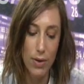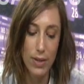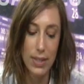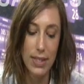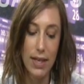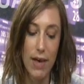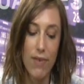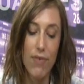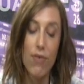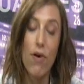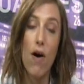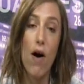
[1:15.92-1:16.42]

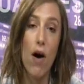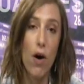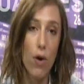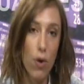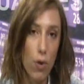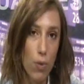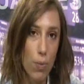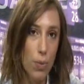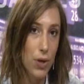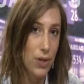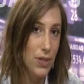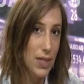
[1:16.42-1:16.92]
Safran a
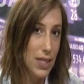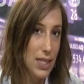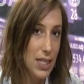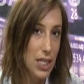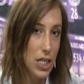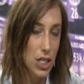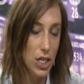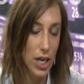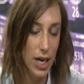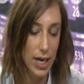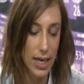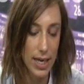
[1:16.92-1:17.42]
remporté
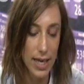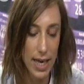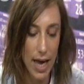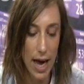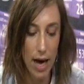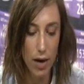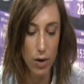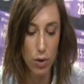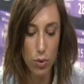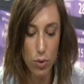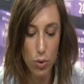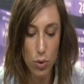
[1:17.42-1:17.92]
déjà
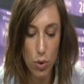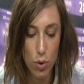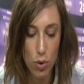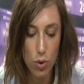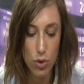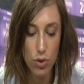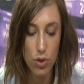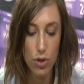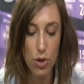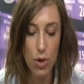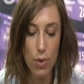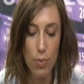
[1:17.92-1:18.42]
hier une
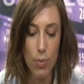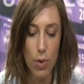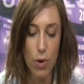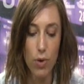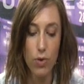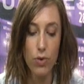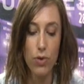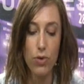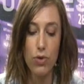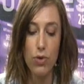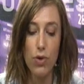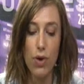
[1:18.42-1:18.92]
grosse
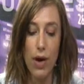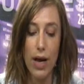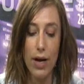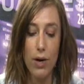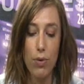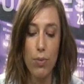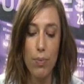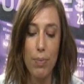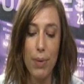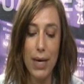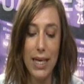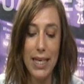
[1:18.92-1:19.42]
commande de la
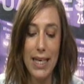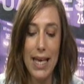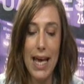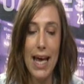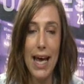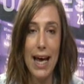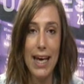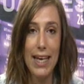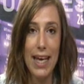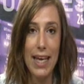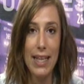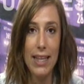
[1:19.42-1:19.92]
compagnie
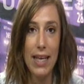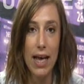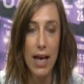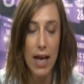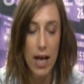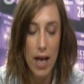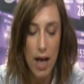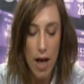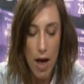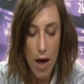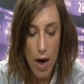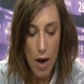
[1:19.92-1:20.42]
aérienne
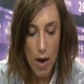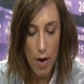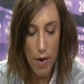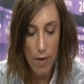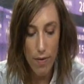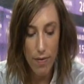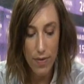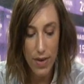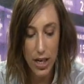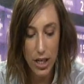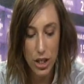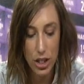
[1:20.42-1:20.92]

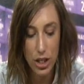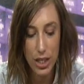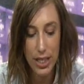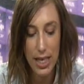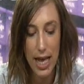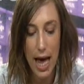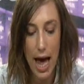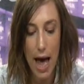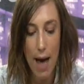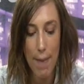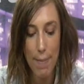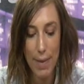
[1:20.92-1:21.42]

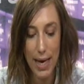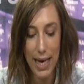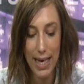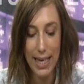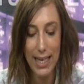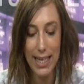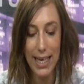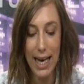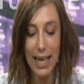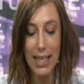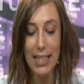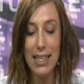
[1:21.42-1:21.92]
Virgin
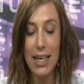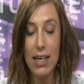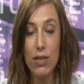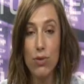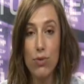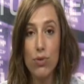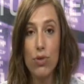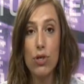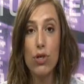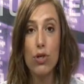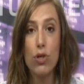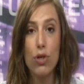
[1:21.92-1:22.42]
America, qui a
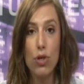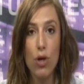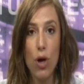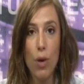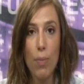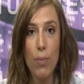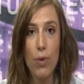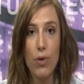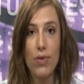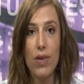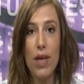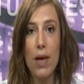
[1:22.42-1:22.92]
donc
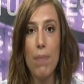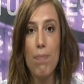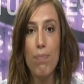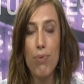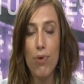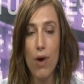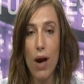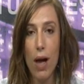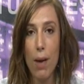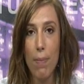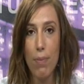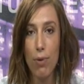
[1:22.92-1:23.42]
commandé
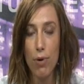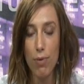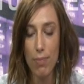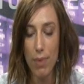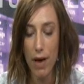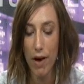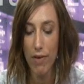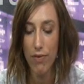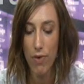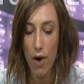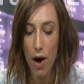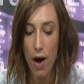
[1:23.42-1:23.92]
pour la
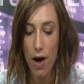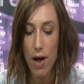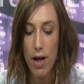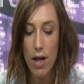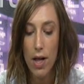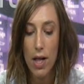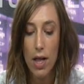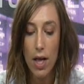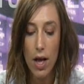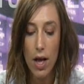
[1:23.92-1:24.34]
première fois